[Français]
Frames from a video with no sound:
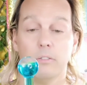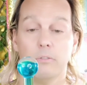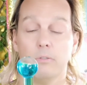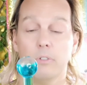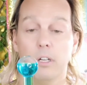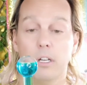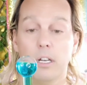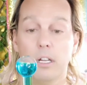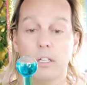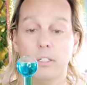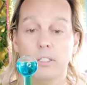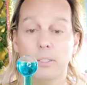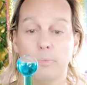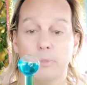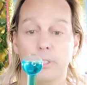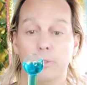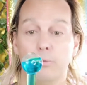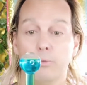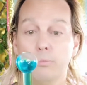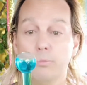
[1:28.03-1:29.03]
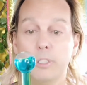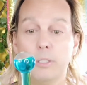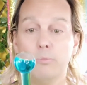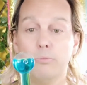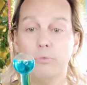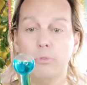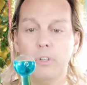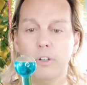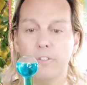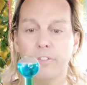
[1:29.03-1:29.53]
voilà, des petites, une
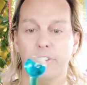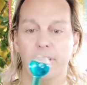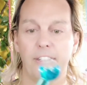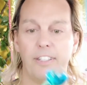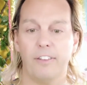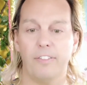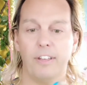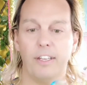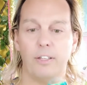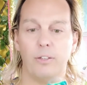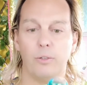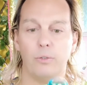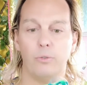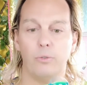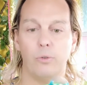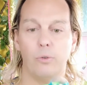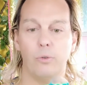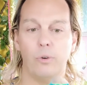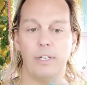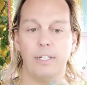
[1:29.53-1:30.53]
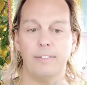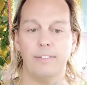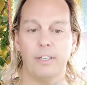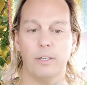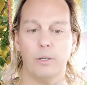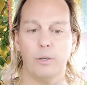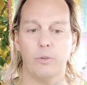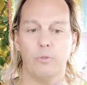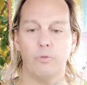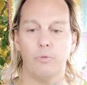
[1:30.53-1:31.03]
petite boule en fait avec de l'eau à
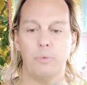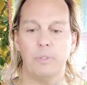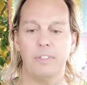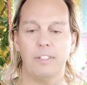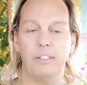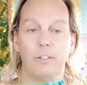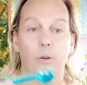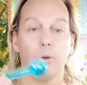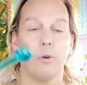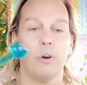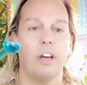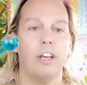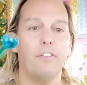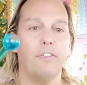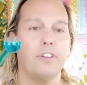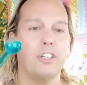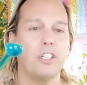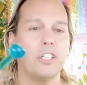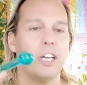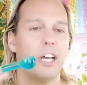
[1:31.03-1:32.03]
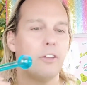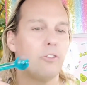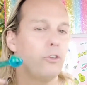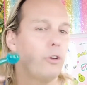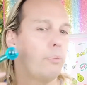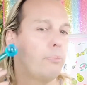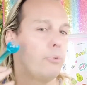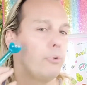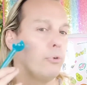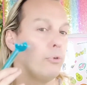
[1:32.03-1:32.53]
l'intérieur que vous mettez dans le
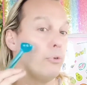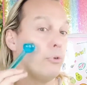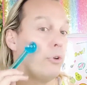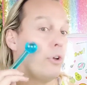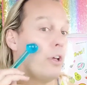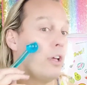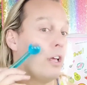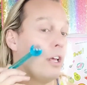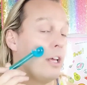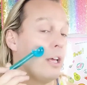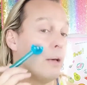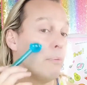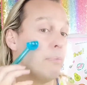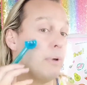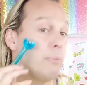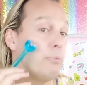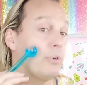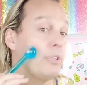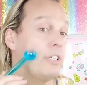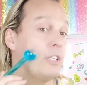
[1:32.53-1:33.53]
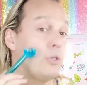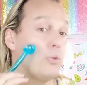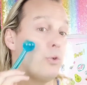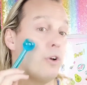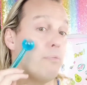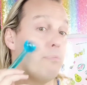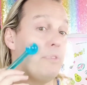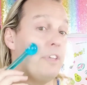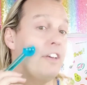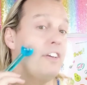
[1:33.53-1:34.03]
réfrigérateur pour le bah, pour qu'il
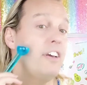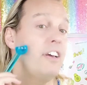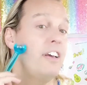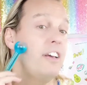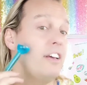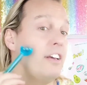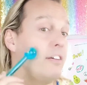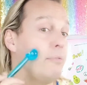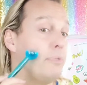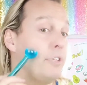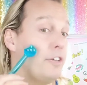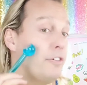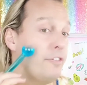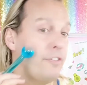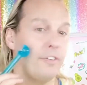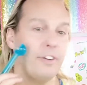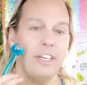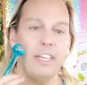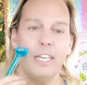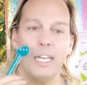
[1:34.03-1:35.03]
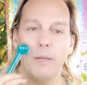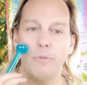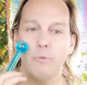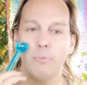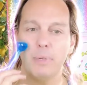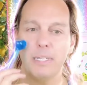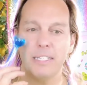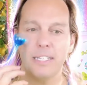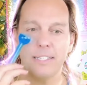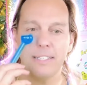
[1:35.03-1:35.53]
soit bien bien frais et
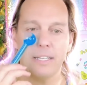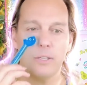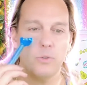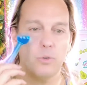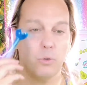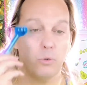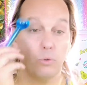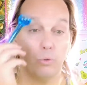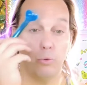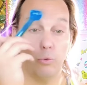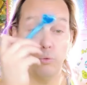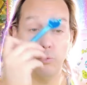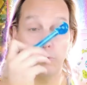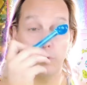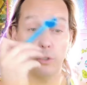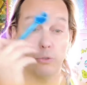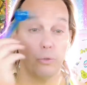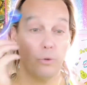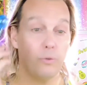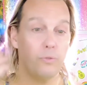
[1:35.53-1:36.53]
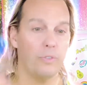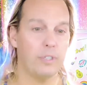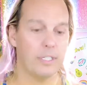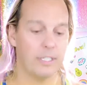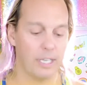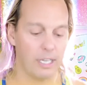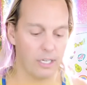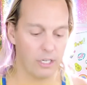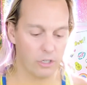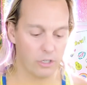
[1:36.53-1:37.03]
vous passez ça sur tout votre
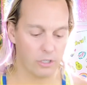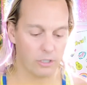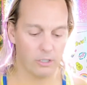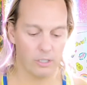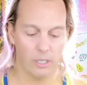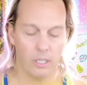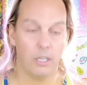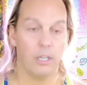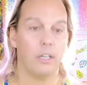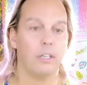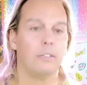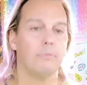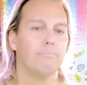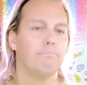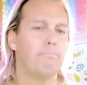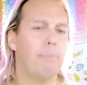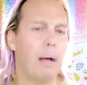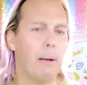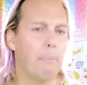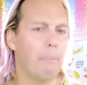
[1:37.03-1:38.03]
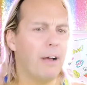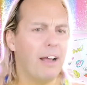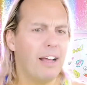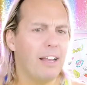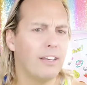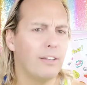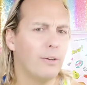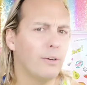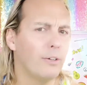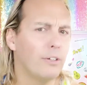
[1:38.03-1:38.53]
visage. Pas
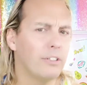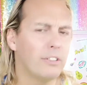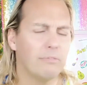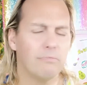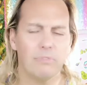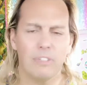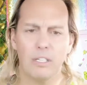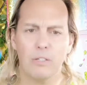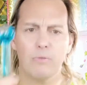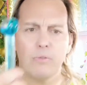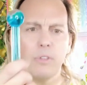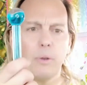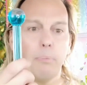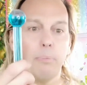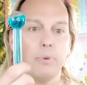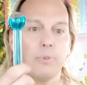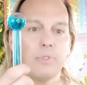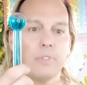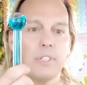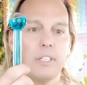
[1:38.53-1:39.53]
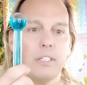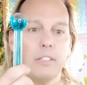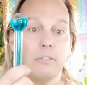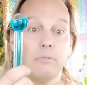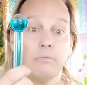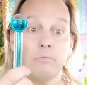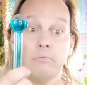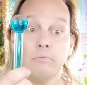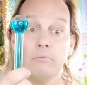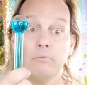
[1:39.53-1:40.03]
mal, non hein Qu'est-ce que vous en pensez
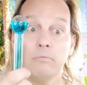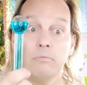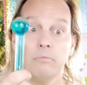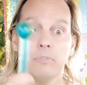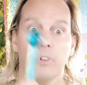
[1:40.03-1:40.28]
hmm.